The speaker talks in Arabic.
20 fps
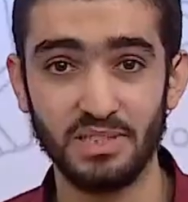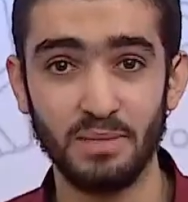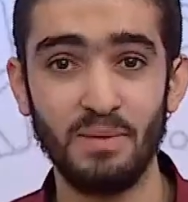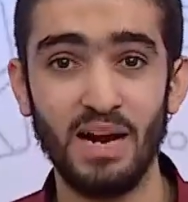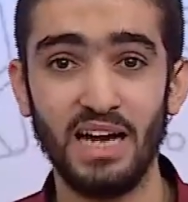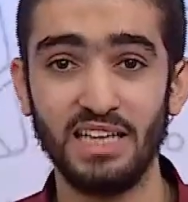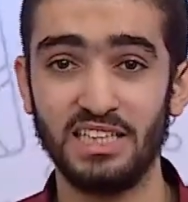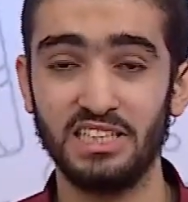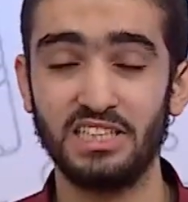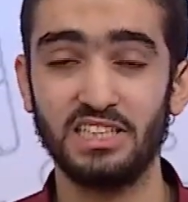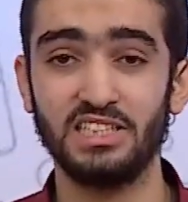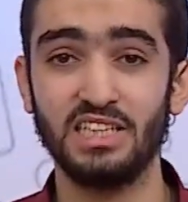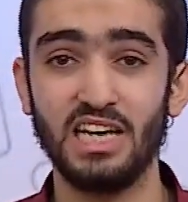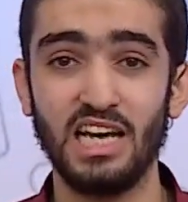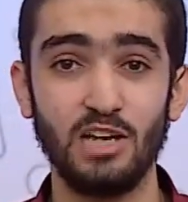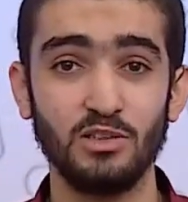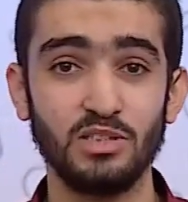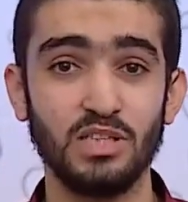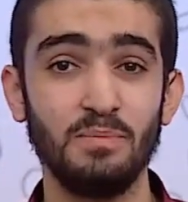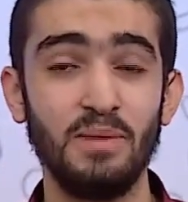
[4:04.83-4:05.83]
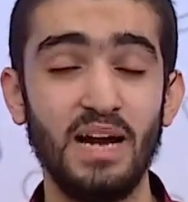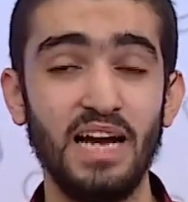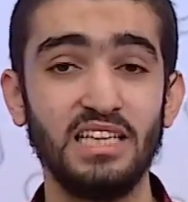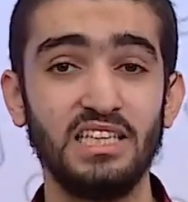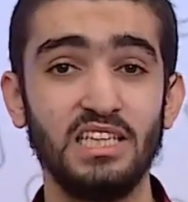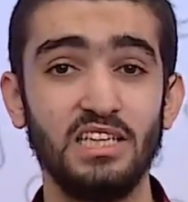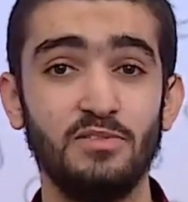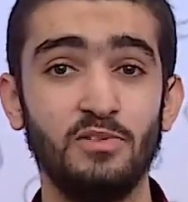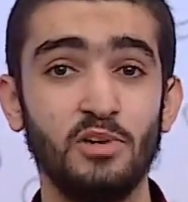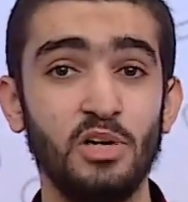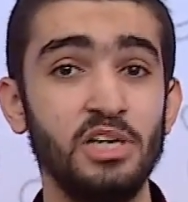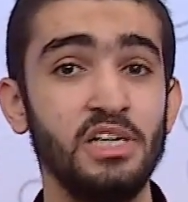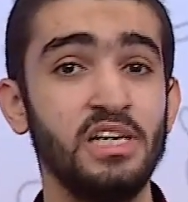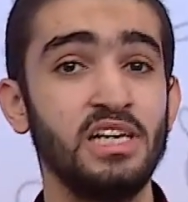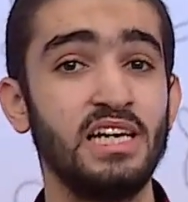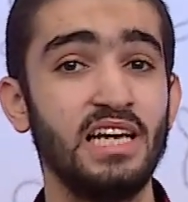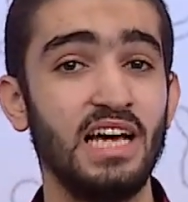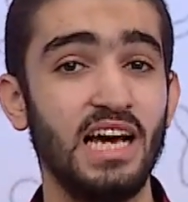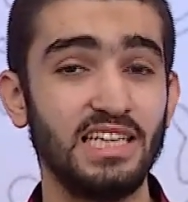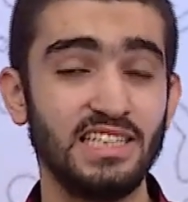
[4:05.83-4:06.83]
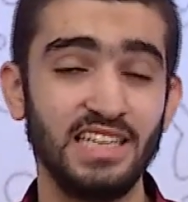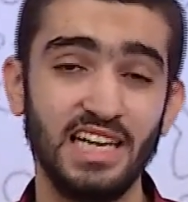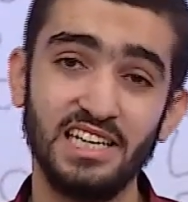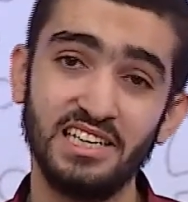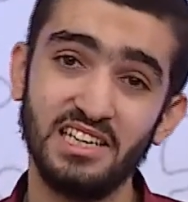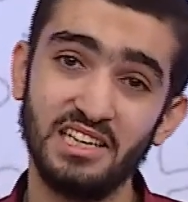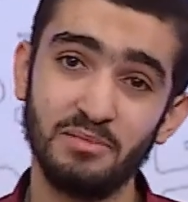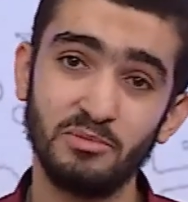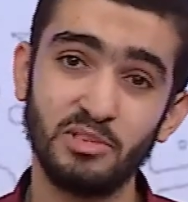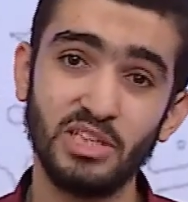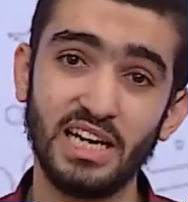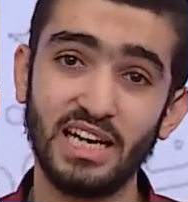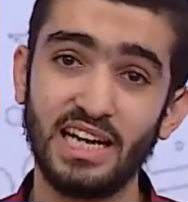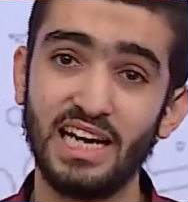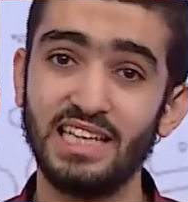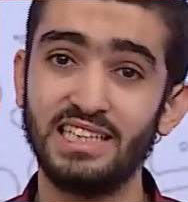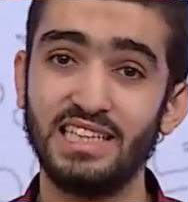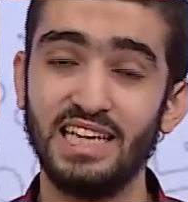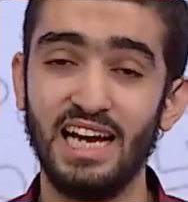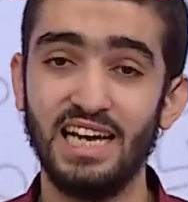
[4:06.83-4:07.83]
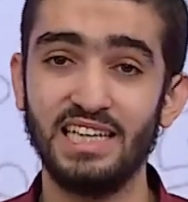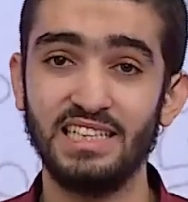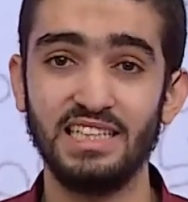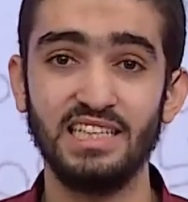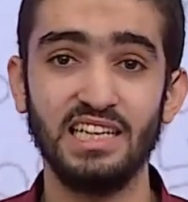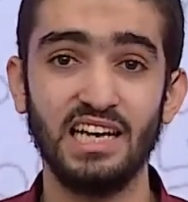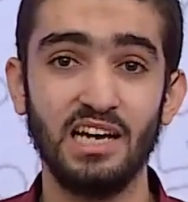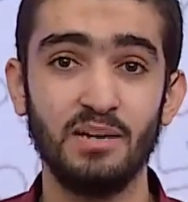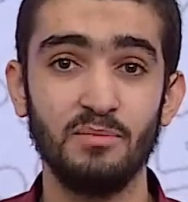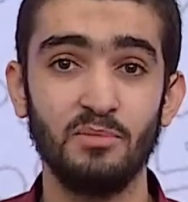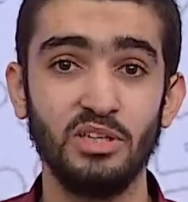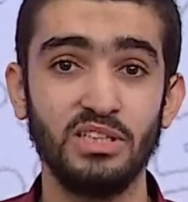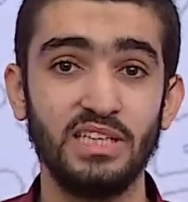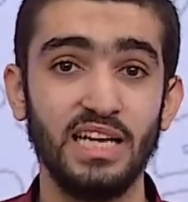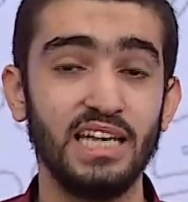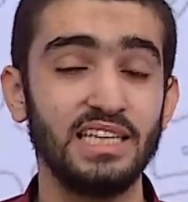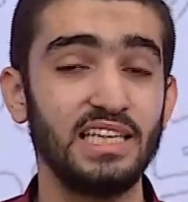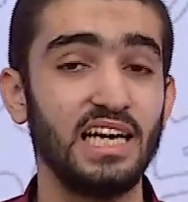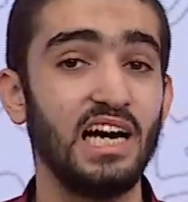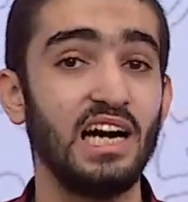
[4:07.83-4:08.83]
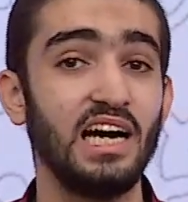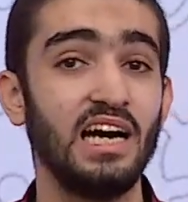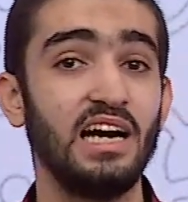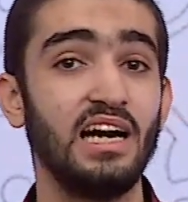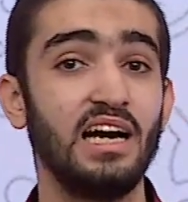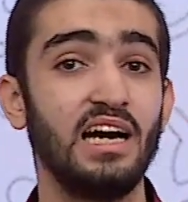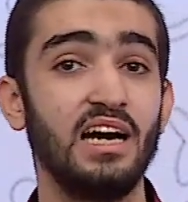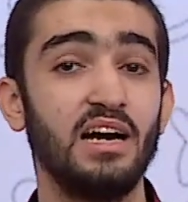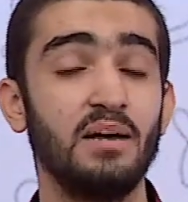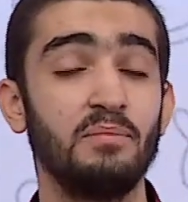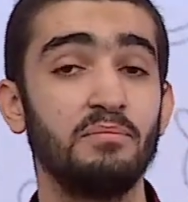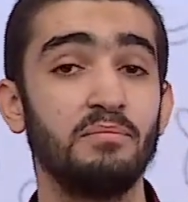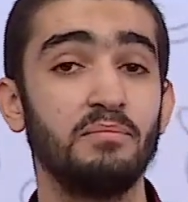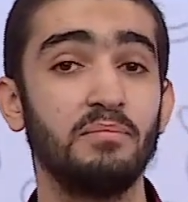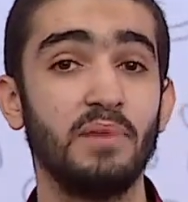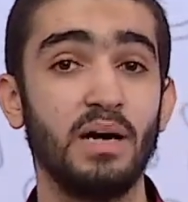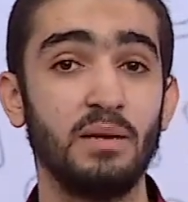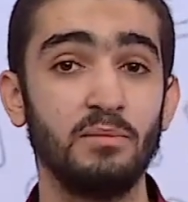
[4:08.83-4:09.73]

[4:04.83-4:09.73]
سماعه اتصال او سماعه تليفون عشان المشاركات العاديه المعتاده آه،